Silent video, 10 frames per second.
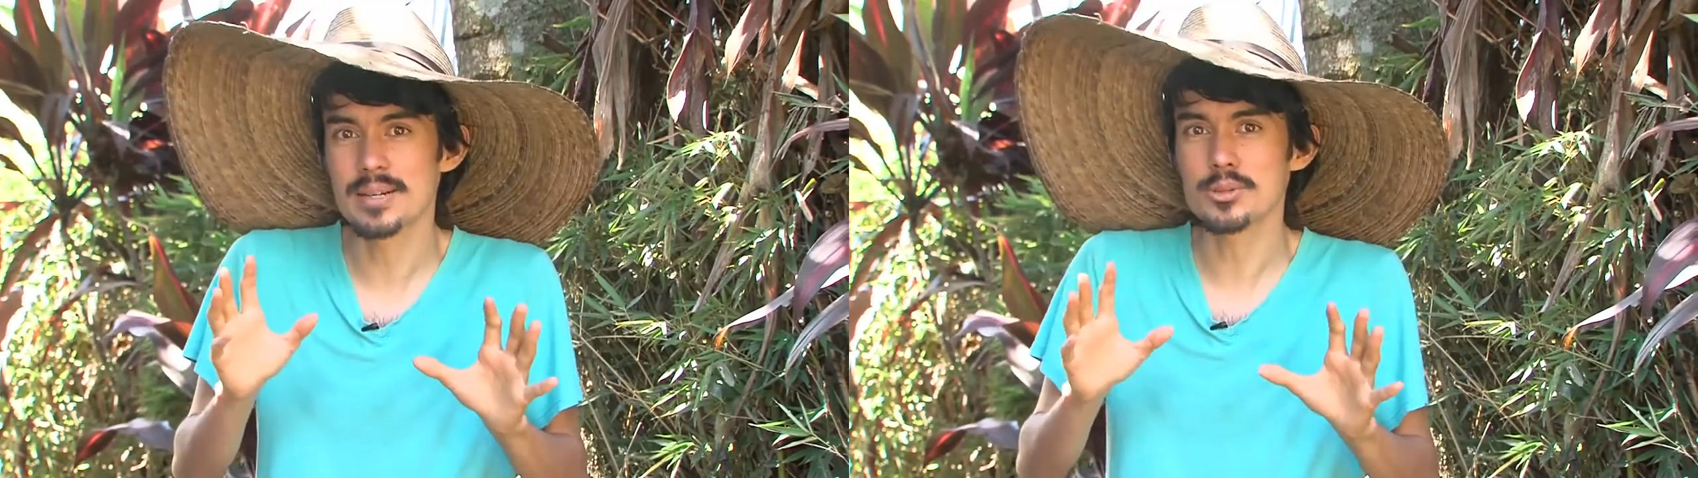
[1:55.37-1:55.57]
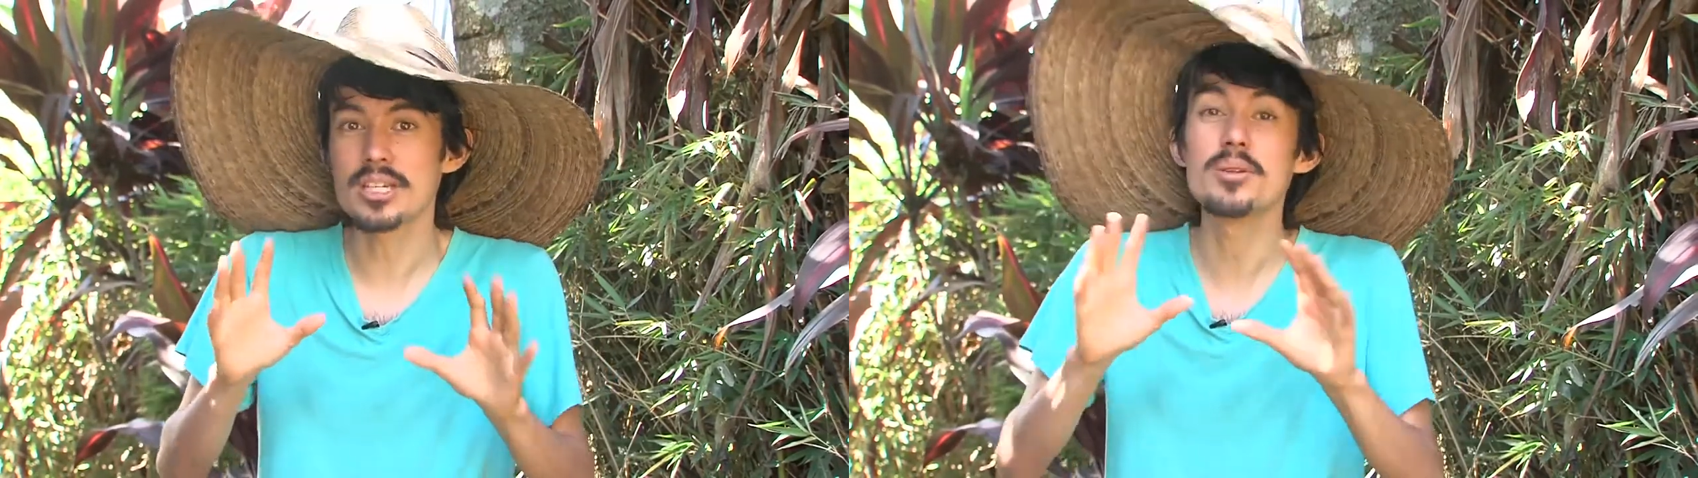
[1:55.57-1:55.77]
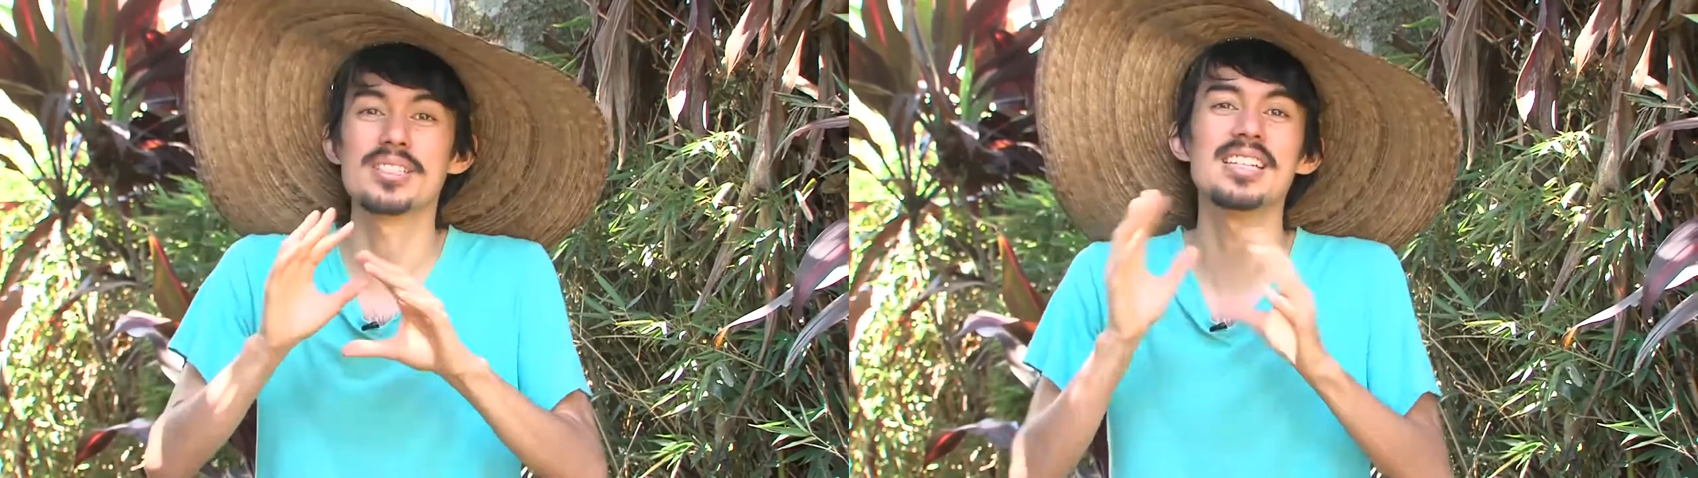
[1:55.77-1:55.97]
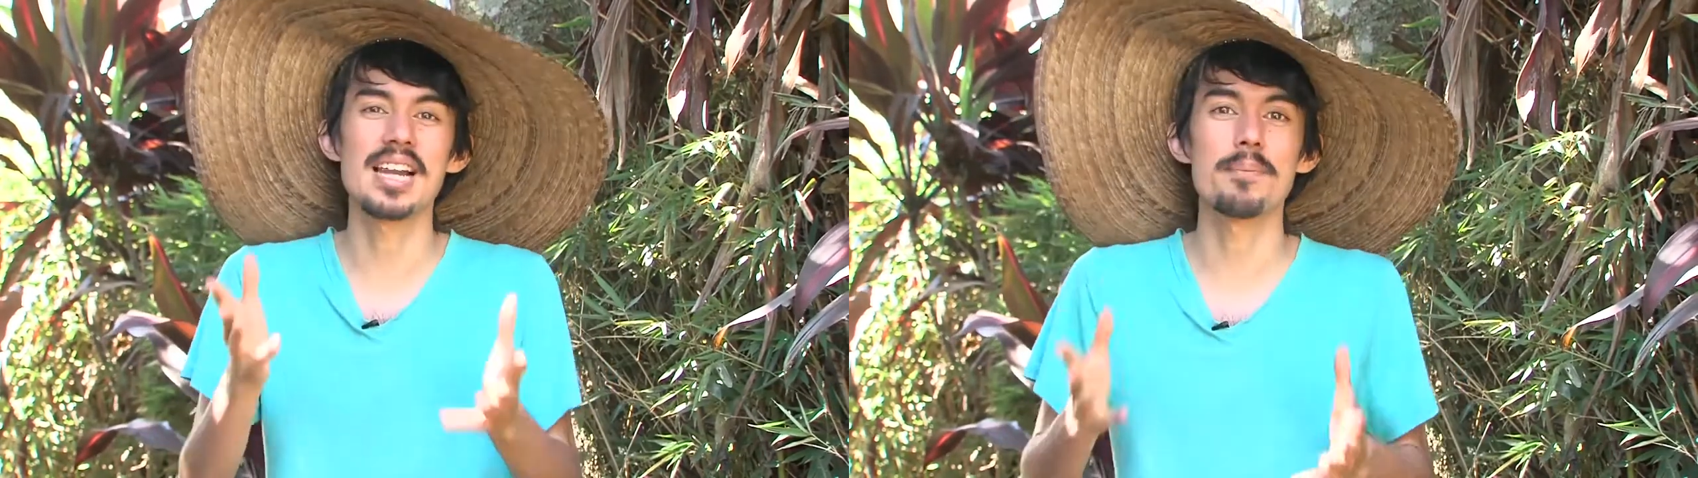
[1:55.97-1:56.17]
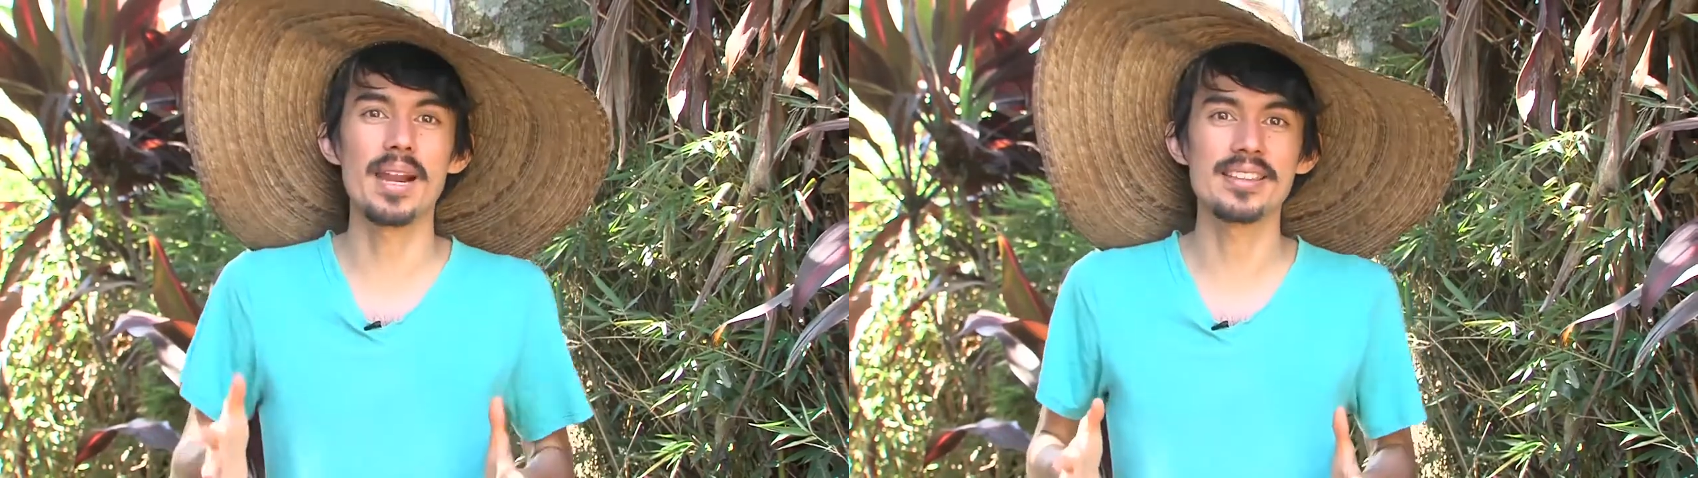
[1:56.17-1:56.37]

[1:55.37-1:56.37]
digamos que no es el de la